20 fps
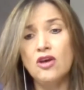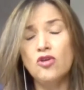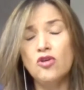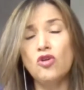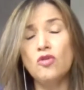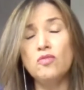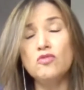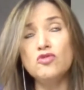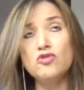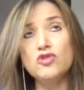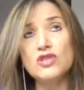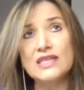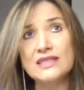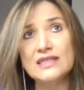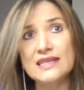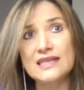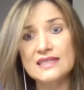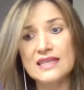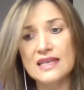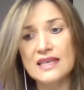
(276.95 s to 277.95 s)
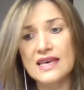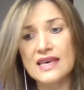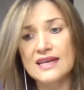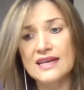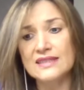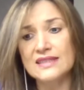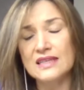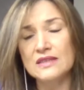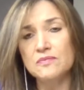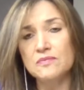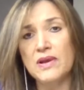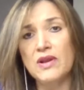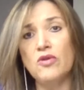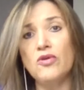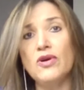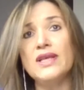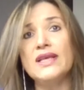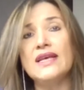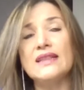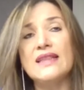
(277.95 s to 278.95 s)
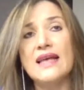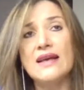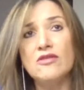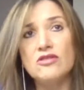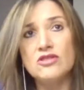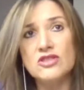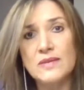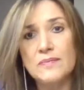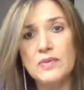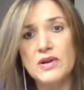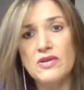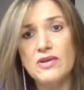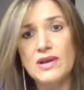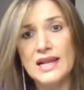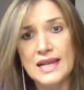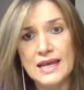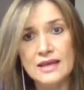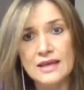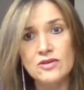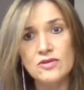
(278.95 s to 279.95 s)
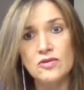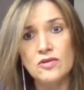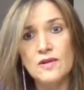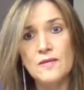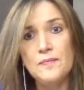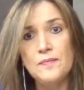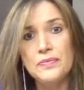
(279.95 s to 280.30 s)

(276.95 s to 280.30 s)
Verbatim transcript: con muchas enseñanzas, pero hoy que tengo este privilegio,